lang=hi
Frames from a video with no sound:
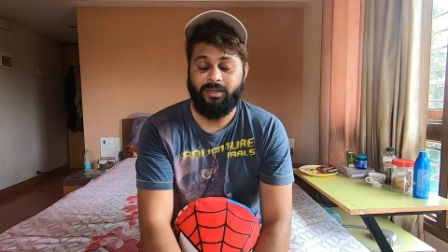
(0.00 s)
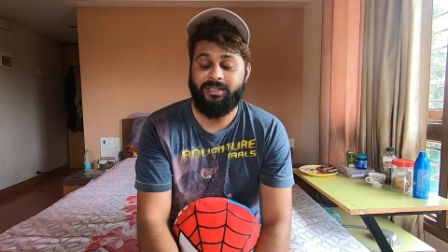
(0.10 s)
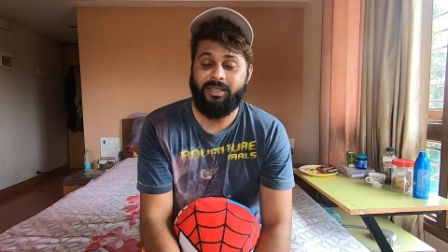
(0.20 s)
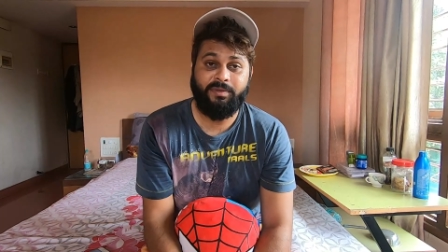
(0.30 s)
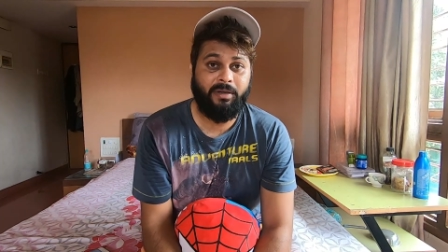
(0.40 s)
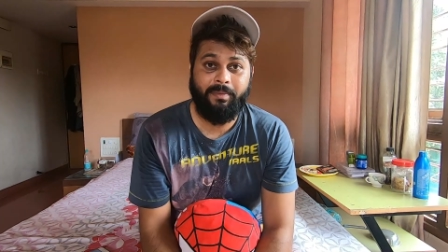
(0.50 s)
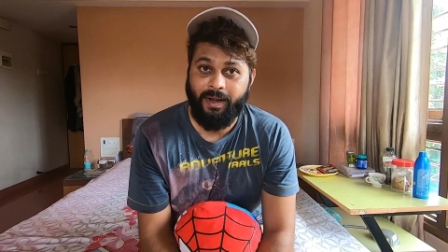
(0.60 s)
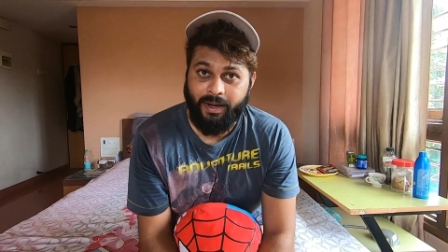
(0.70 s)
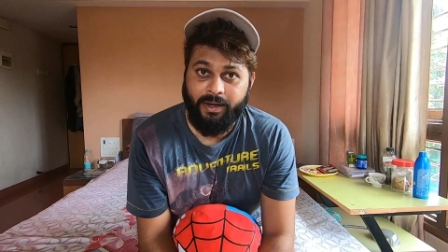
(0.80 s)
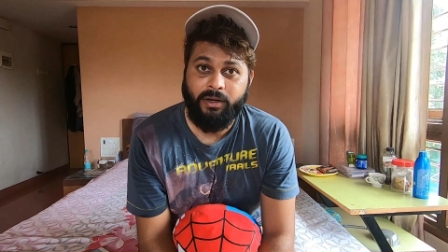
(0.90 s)
डिस्क्रिप्शन में
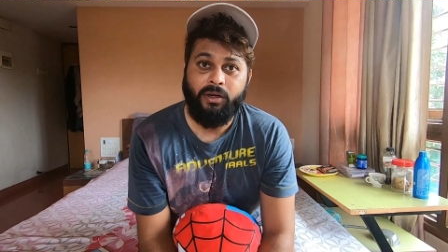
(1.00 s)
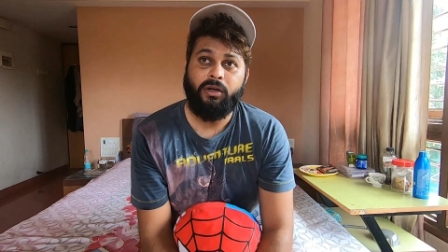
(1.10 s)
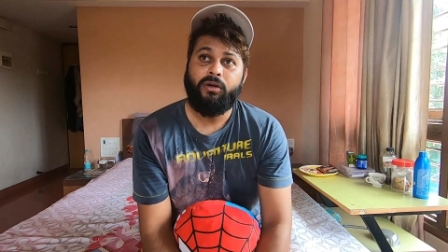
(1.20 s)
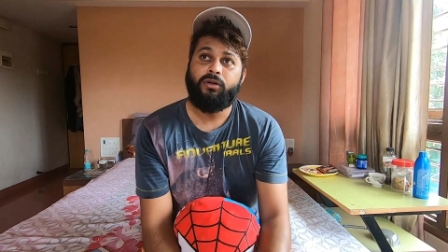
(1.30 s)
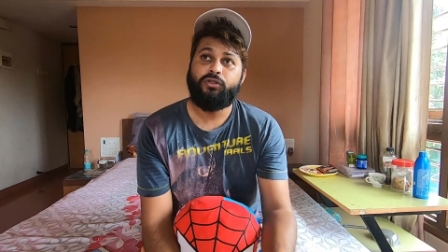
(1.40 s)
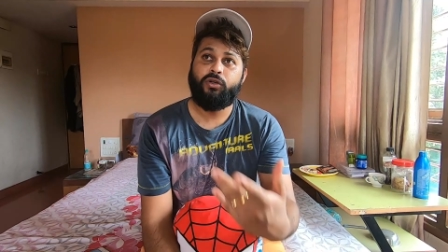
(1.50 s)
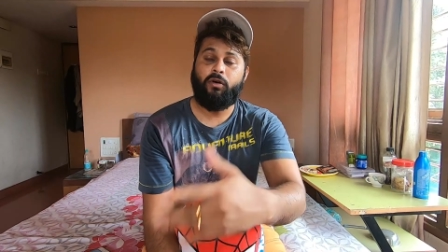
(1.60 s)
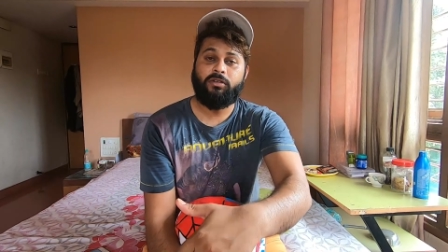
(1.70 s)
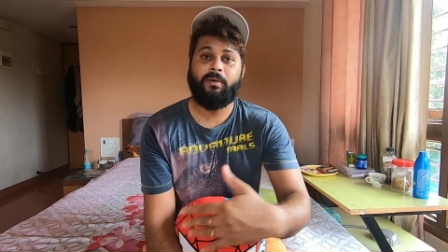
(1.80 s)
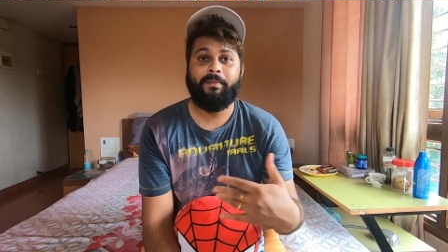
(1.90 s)
है जो
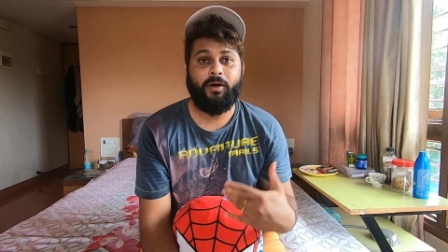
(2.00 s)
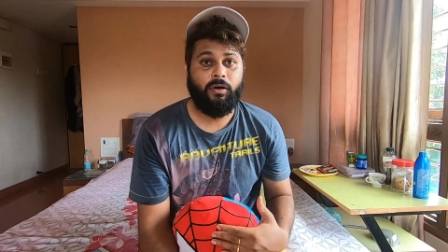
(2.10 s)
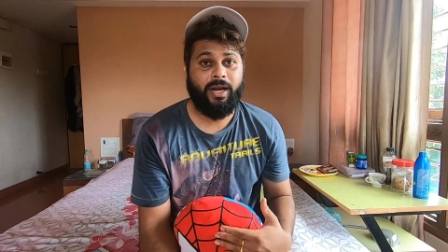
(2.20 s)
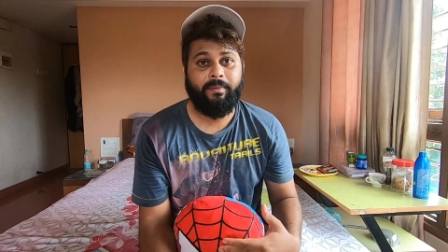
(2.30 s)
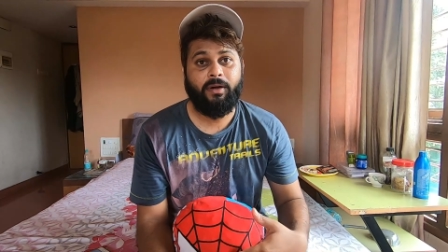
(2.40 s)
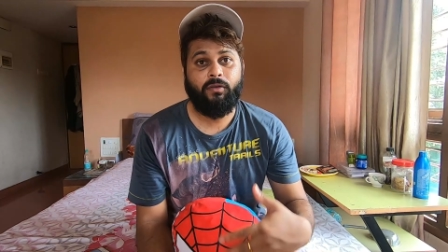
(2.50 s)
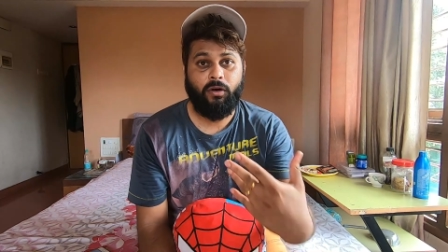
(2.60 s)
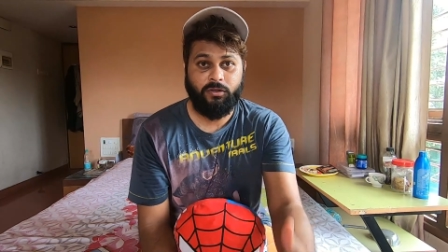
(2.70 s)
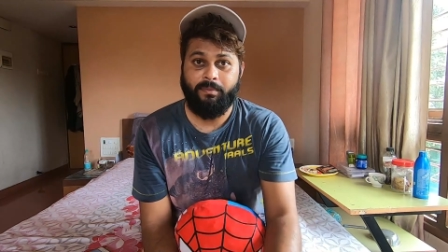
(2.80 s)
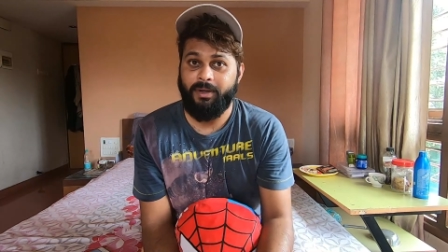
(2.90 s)
व्हाट्सअप में कॉन्टैक्ट में है वो
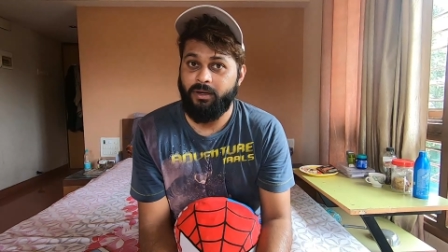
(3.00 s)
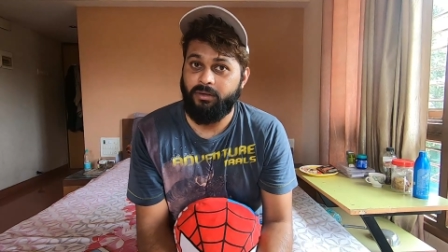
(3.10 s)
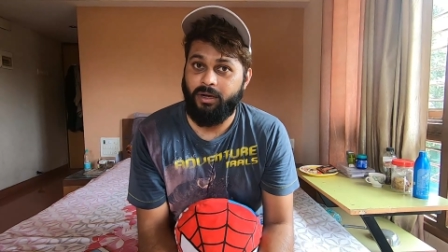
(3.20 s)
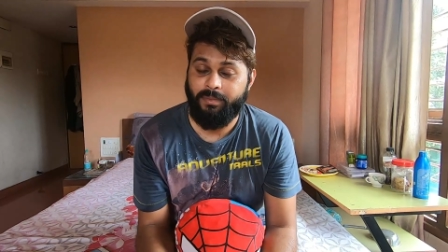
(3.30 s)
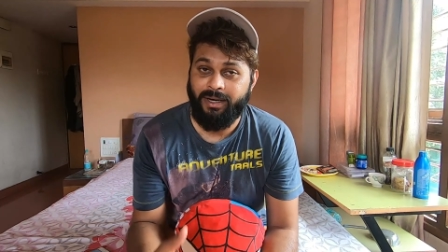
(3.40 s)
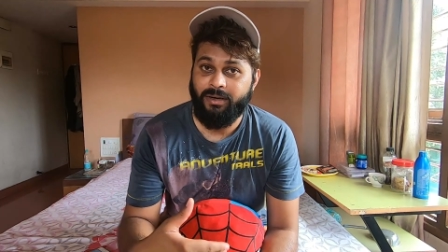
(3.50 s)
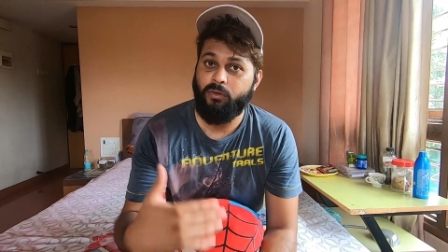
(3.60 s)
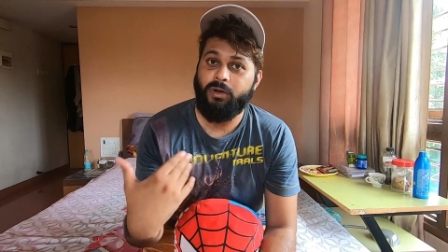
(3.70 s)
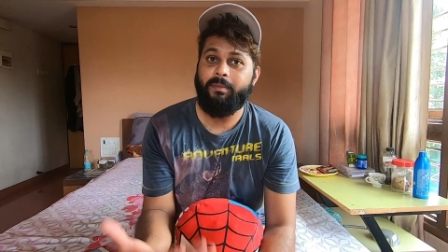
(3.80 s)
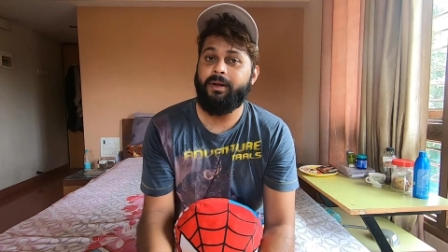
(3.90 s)
व्हाट्सअप में अपडेट
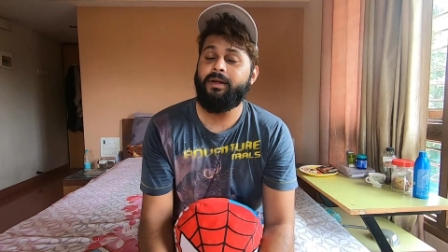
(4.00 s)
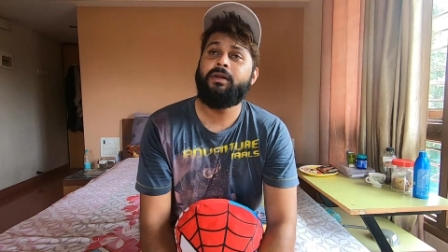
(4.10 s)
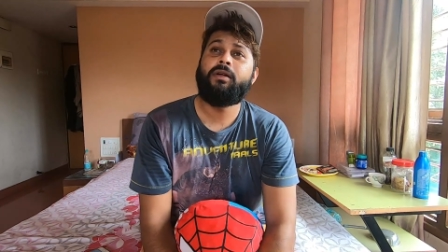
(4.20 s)
रहूँगा मैं